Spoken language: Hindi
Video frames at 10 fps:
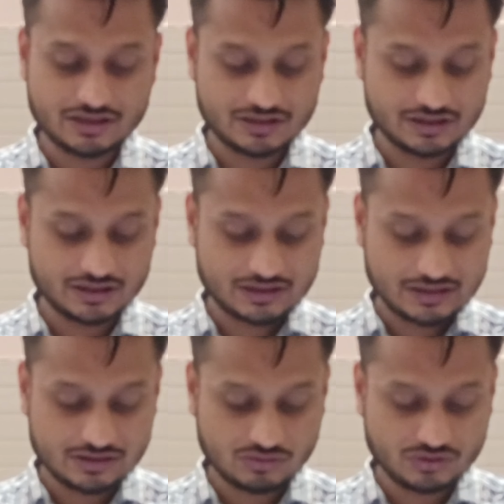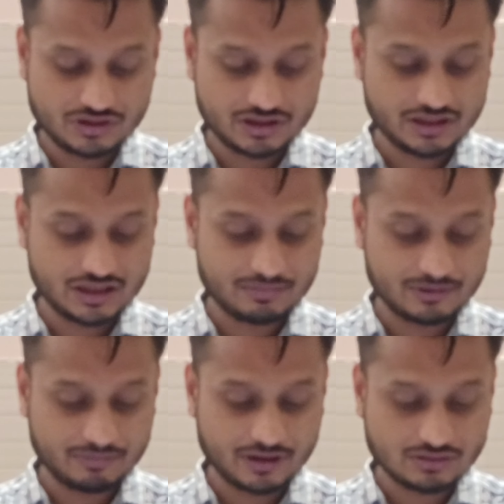चीज़ें स्किल्स होनी चाहिए आपके
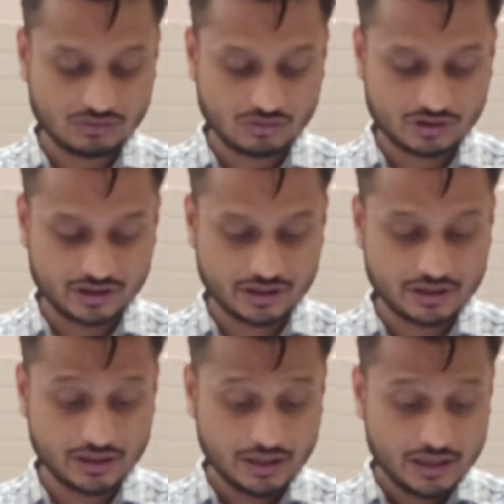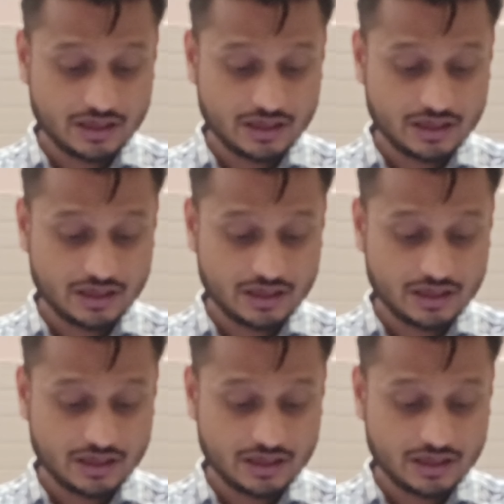पास और देखिए